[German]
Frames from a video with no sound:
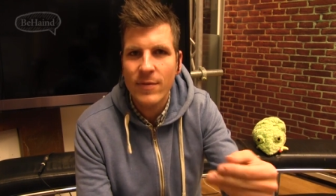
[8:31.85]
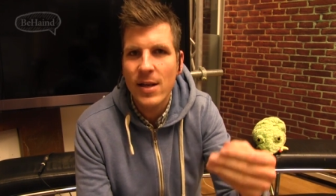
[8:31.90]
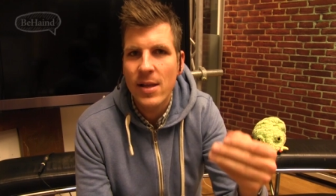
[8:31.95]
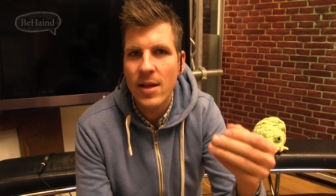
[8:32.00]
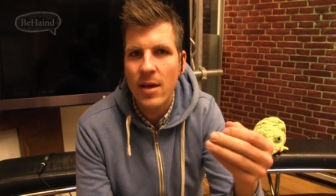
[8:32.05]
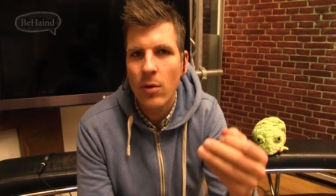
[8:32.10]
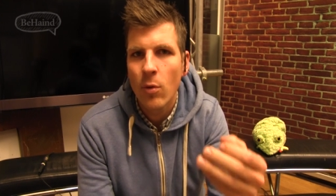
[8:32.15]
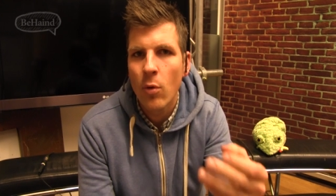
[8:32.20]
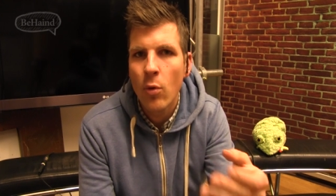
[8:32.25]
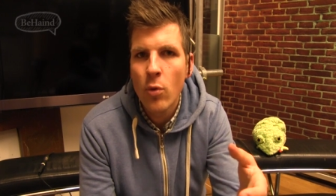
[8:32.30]
weil
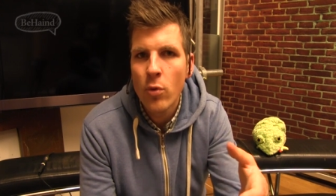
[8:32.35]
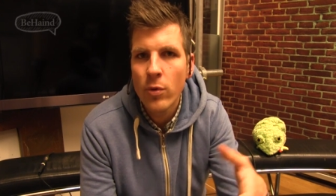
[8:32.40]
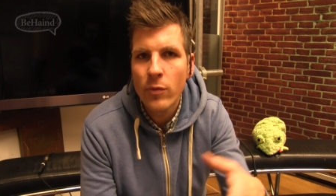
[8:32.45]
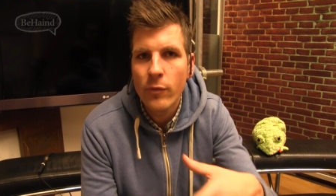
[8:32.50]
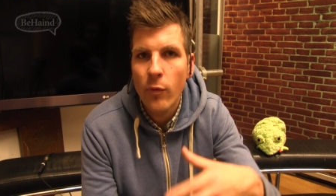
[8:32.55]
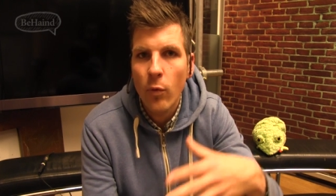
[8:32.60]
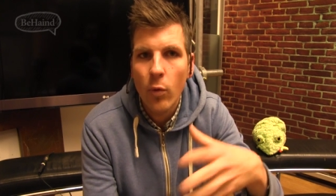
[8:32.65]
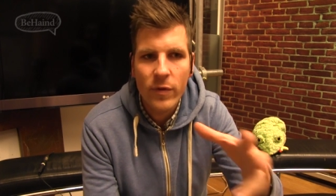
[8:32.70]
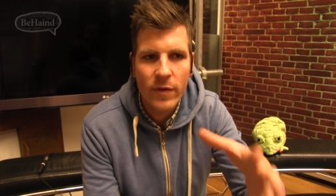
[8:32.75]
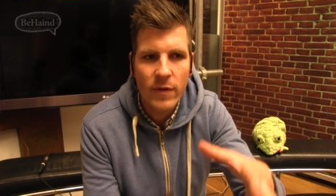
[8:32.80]
er
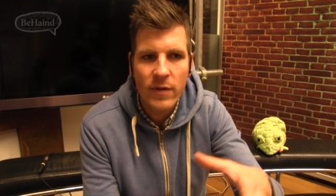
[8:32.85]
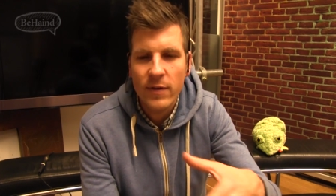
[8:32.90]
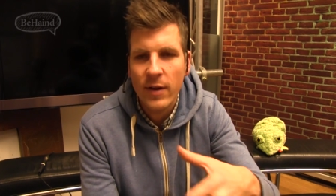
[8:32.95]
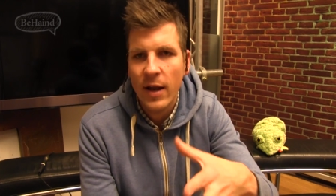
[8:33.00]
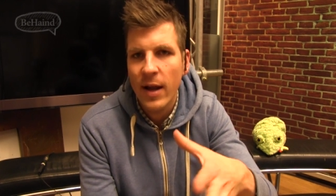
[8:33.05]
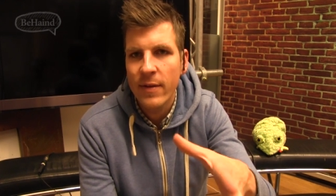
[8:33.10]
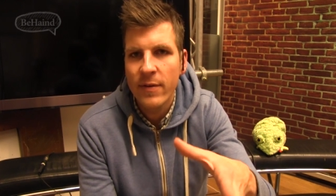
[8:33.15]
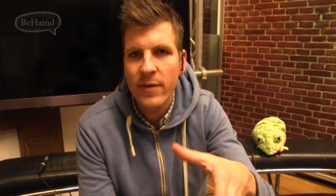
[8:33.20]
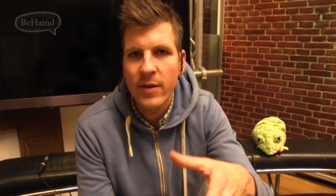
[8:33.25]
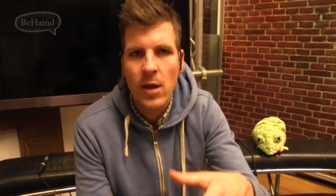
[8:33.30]
irgendwo sich
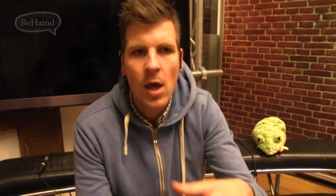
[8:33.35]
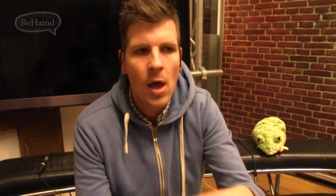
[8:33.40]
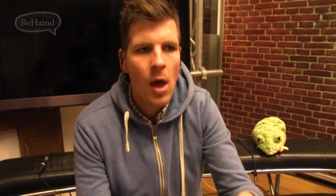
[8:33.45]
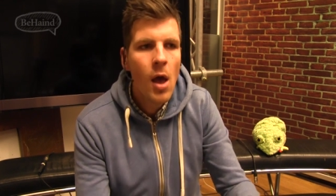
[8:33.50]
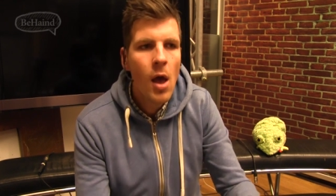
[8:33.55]
dran sieht,